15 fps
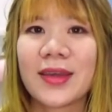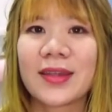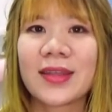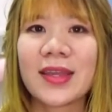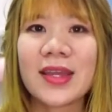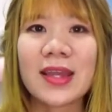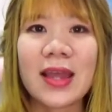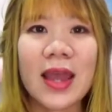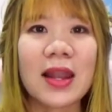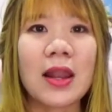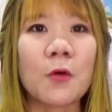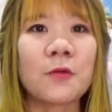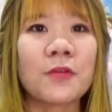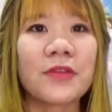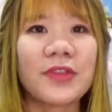ที่ให้
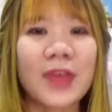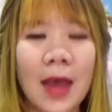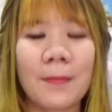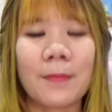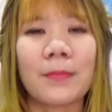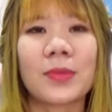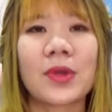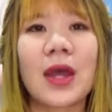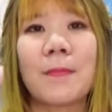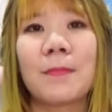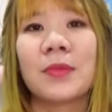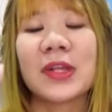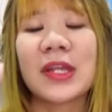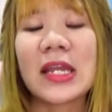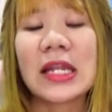เราจำกับ
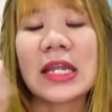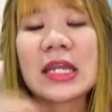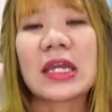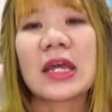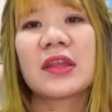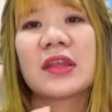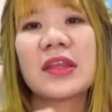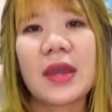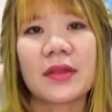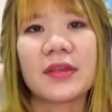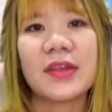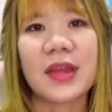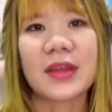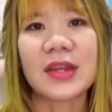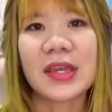ที่ลิงก์กับเสียง
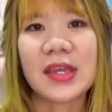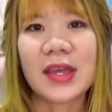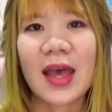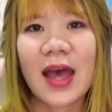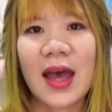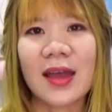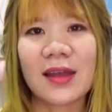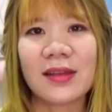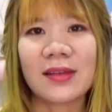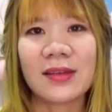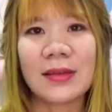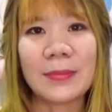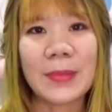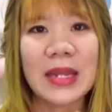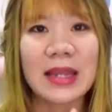เสียงนี้ค่ะ
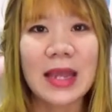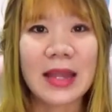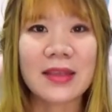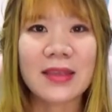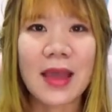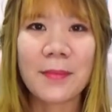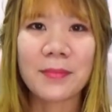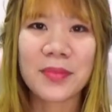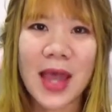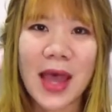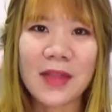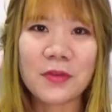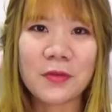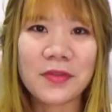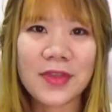หรือเป็นการจำหา
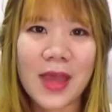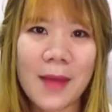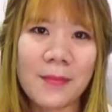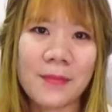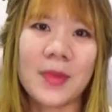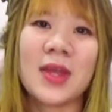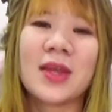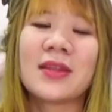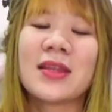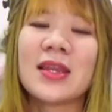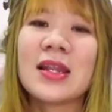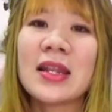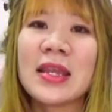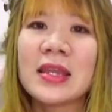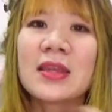จุดจำที่
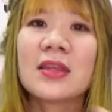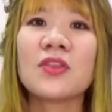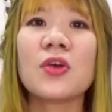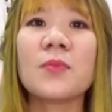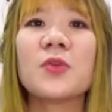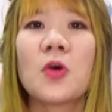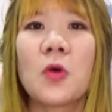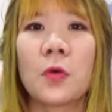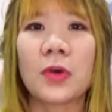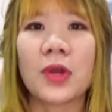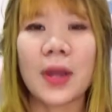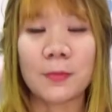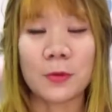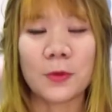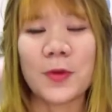ลิงก์เชื่อมโยง
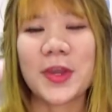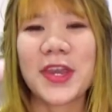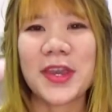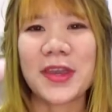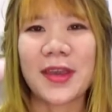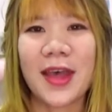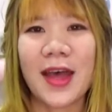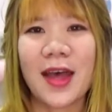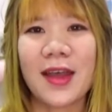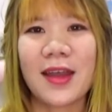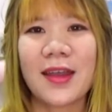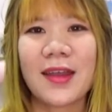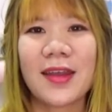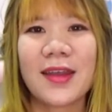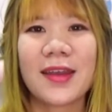กับตัวเองค่ะ
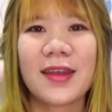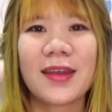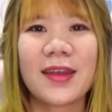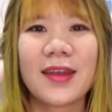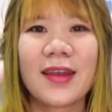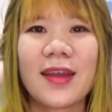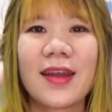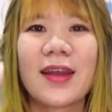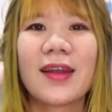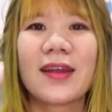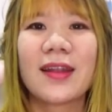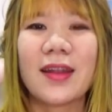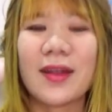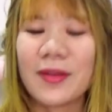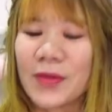
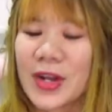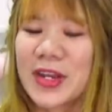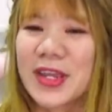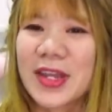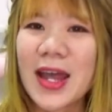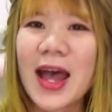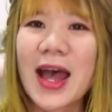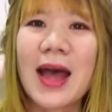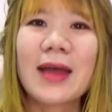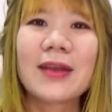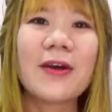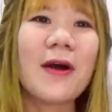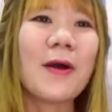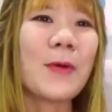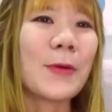และวันนี้นะคะ
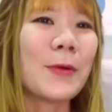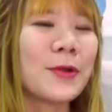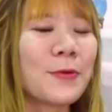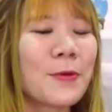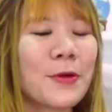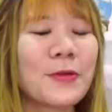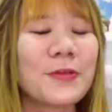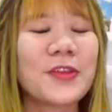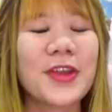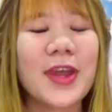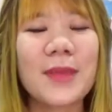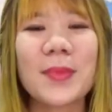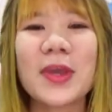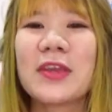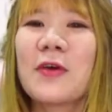ก็หวังว่าทุกคนจะได้
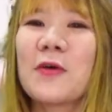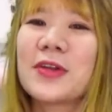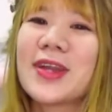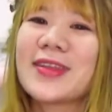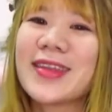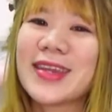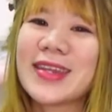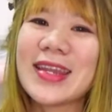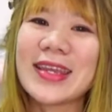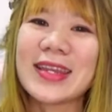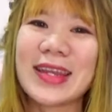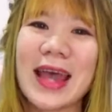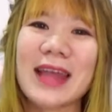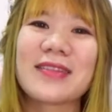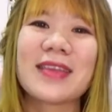ประโยชน์ได้เทคนิค
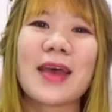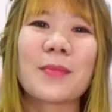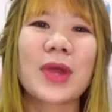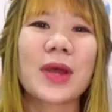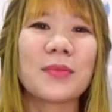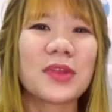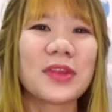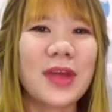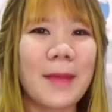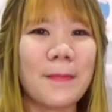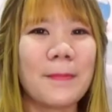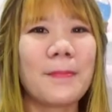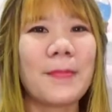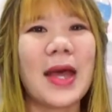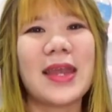การจำคำศัพ
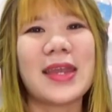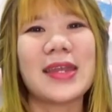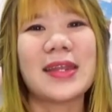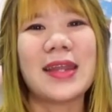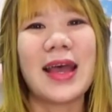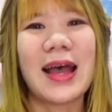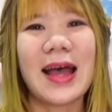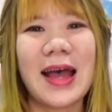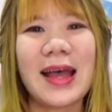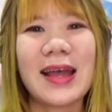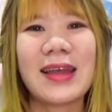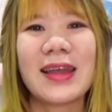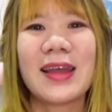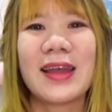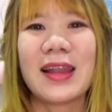ท์ไปนะคะ
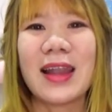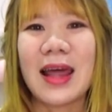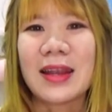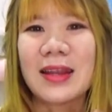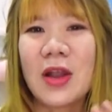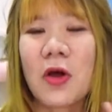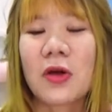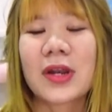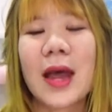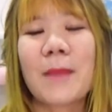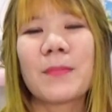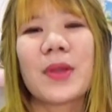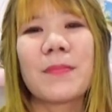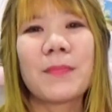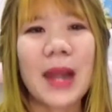และลอง
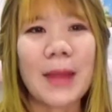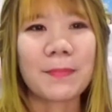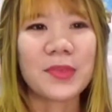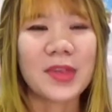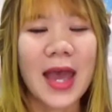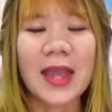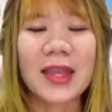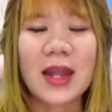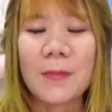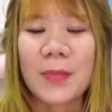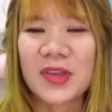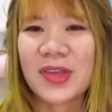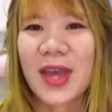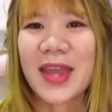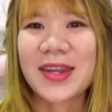นำไปปรับใช้นำไป
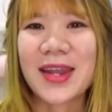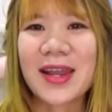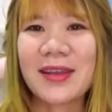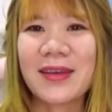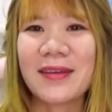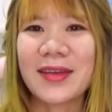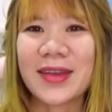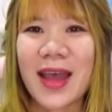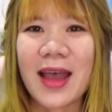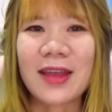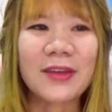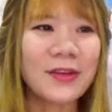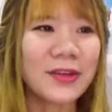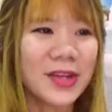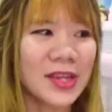ใช้ได้เลยนะ
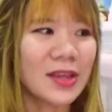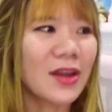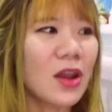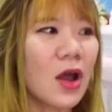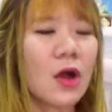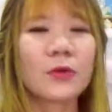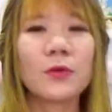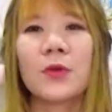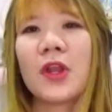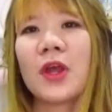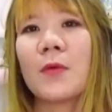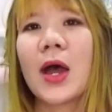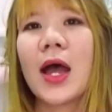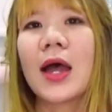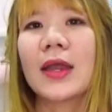คืนนี้ก็ลองดูเล
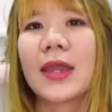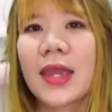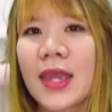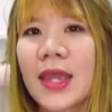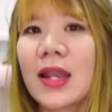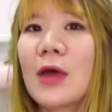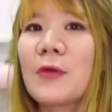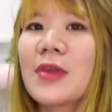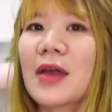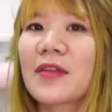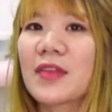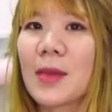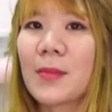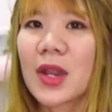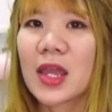ยว่า เอ๊เราอยาก
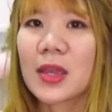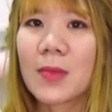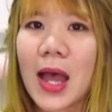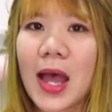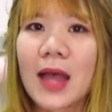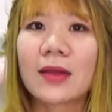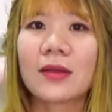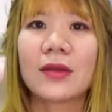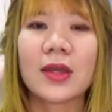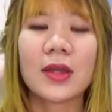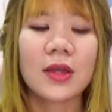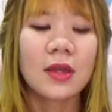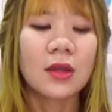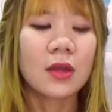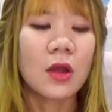จำอะไรบ้าง
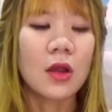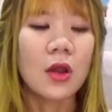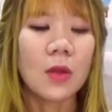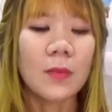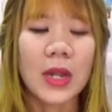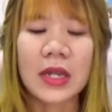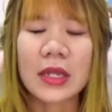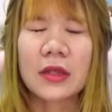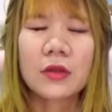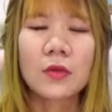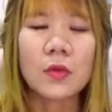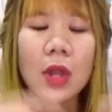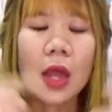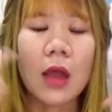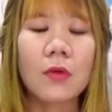ก็ลองมาลิสต์
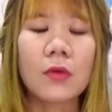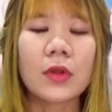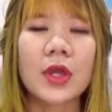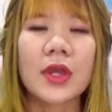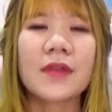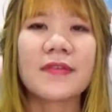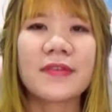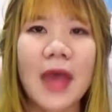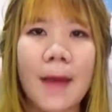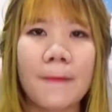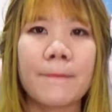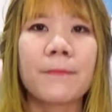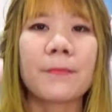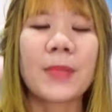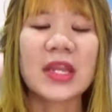ดูแล้ว
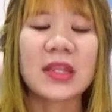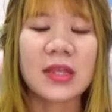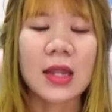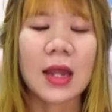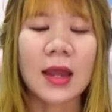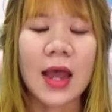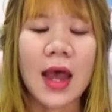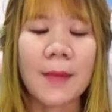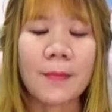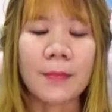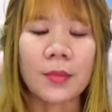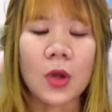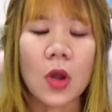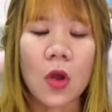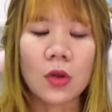จำไปทีละ
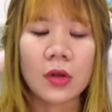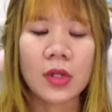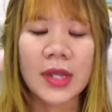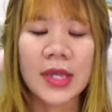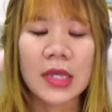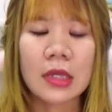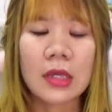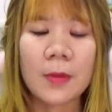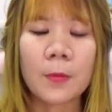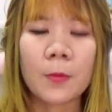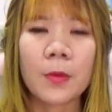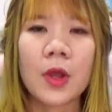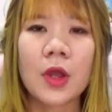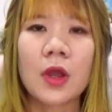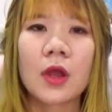คำลองลิงก์กับ
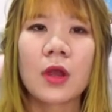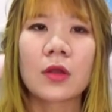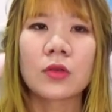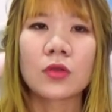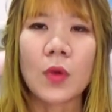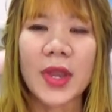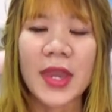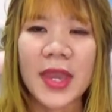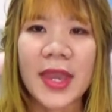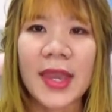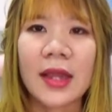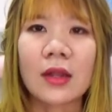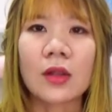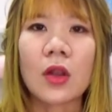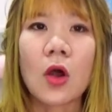ตัวเอ
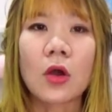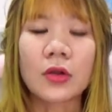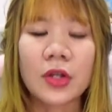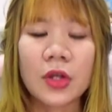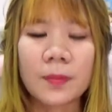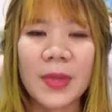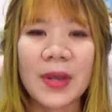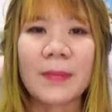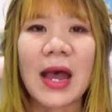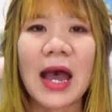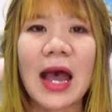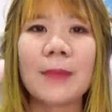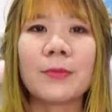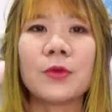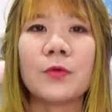ง ลองนึกเป็น
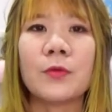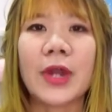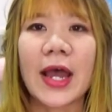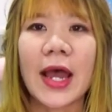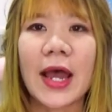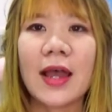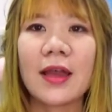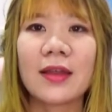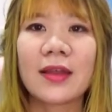ภาพดูนะคะ